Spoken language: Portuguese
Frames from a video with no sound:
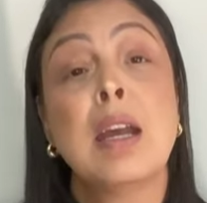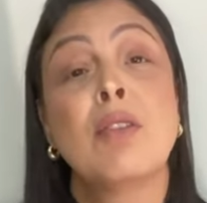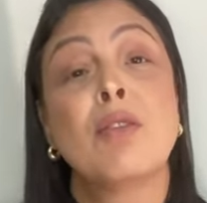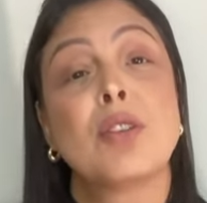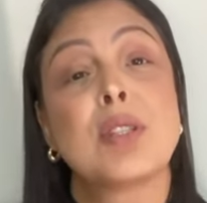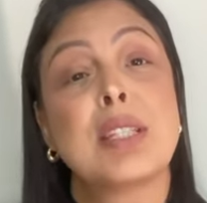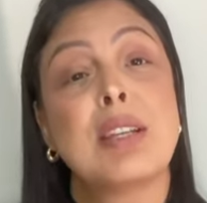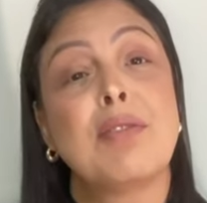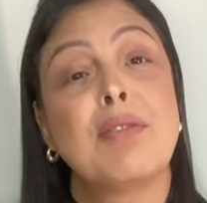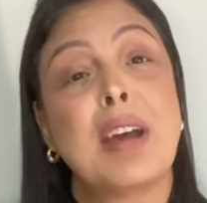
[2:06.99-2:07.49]

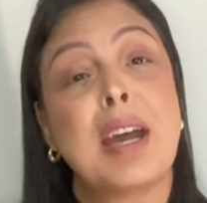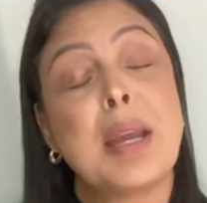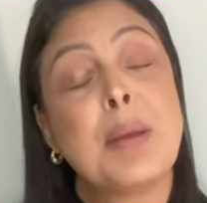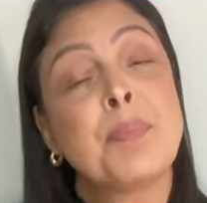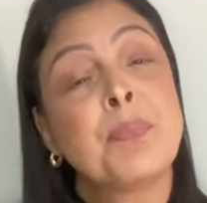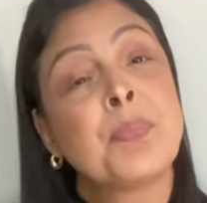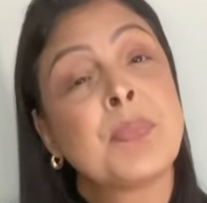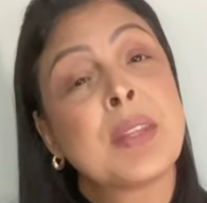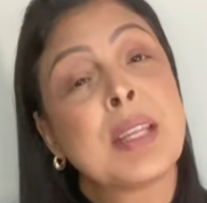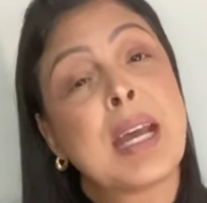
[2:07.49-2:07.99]
Você vai
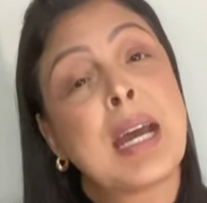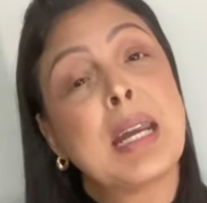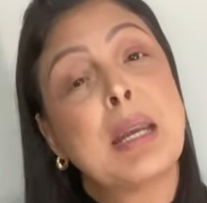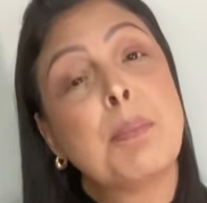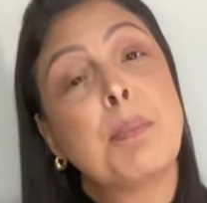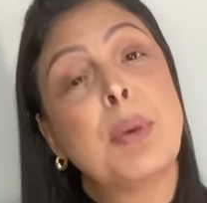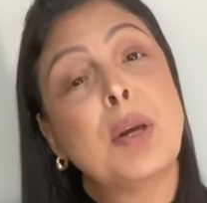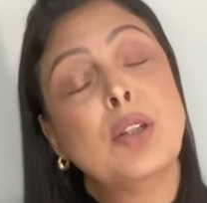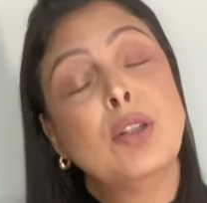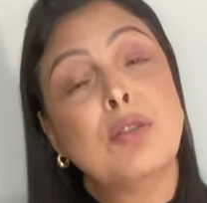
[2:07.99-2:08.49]

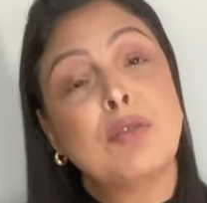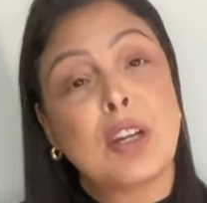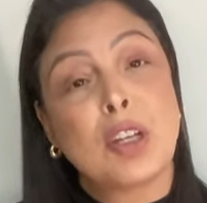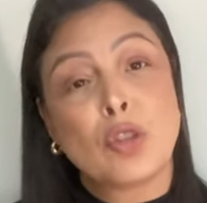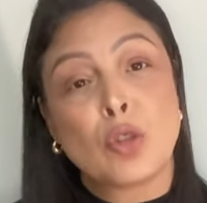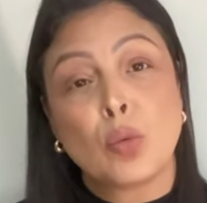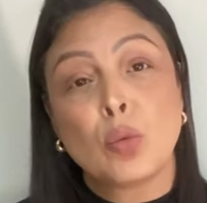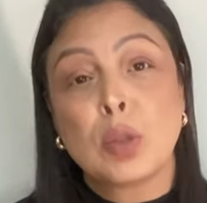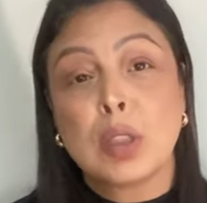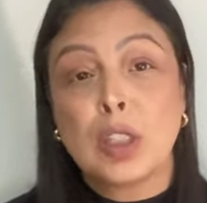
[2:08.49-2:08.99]
garimpando e vai
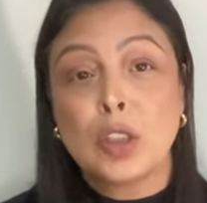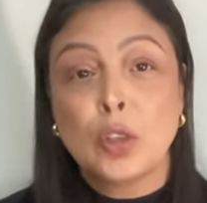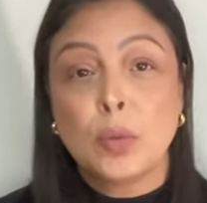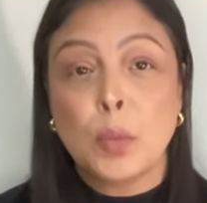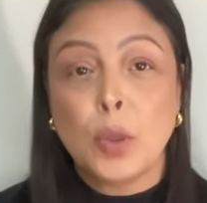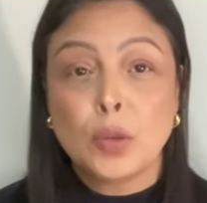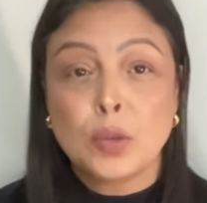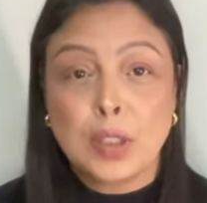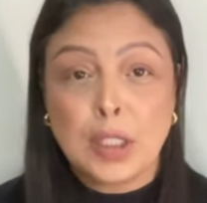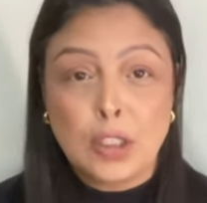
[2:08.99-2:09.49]
juntando um
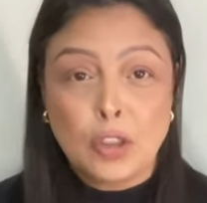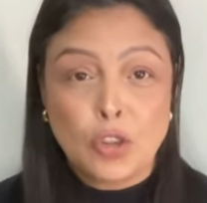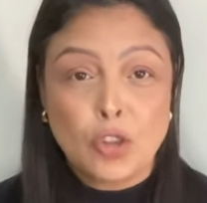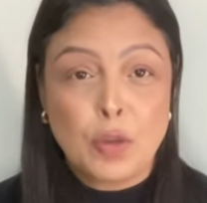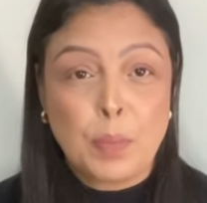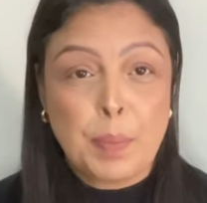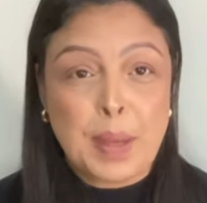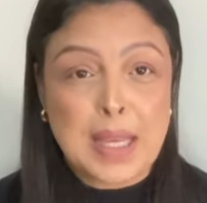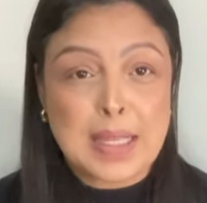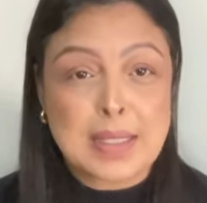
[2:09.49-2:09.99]
montante
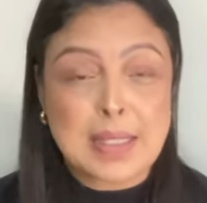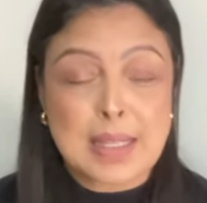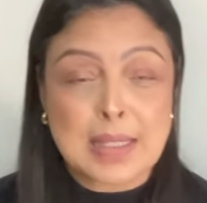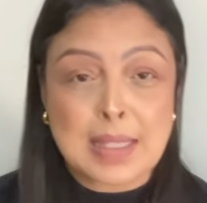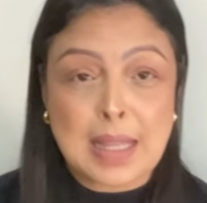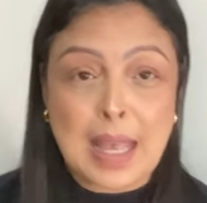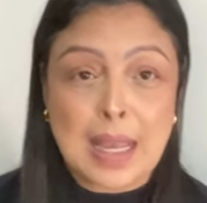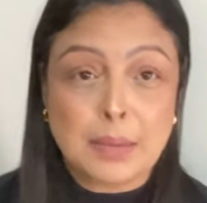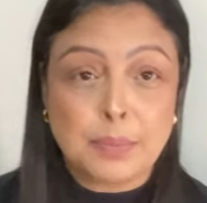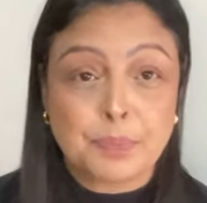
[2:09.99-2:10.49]
de peças
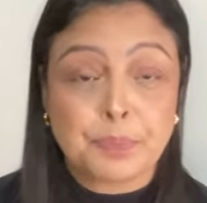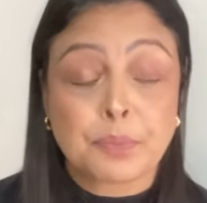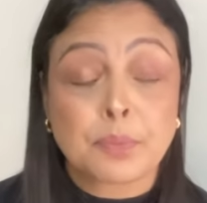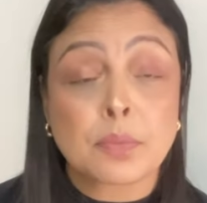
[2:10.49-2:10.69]
lá,